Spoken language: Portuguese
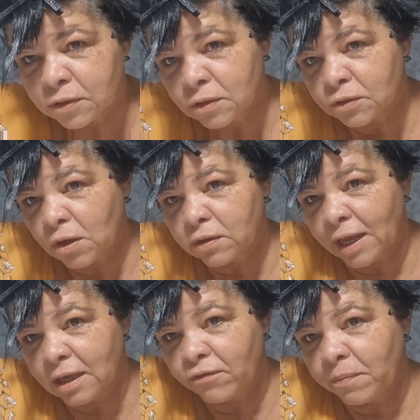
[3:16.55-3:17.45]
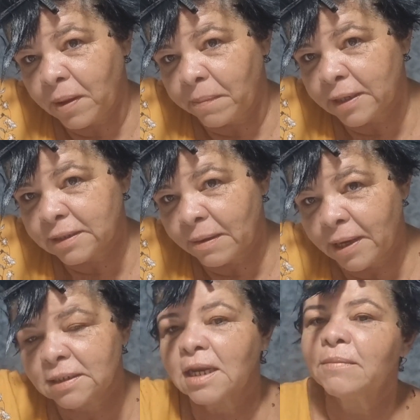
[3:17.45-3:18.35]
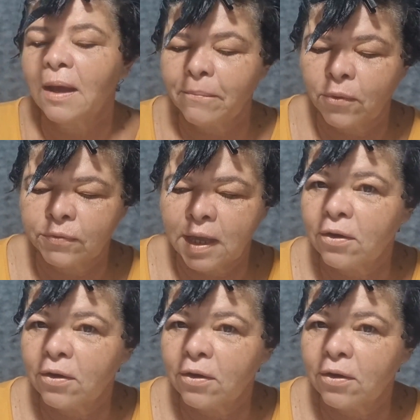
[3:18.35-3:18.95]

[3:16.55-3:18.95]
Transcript: quando eu soltar aqui, eu vou passar mais creme na ponta.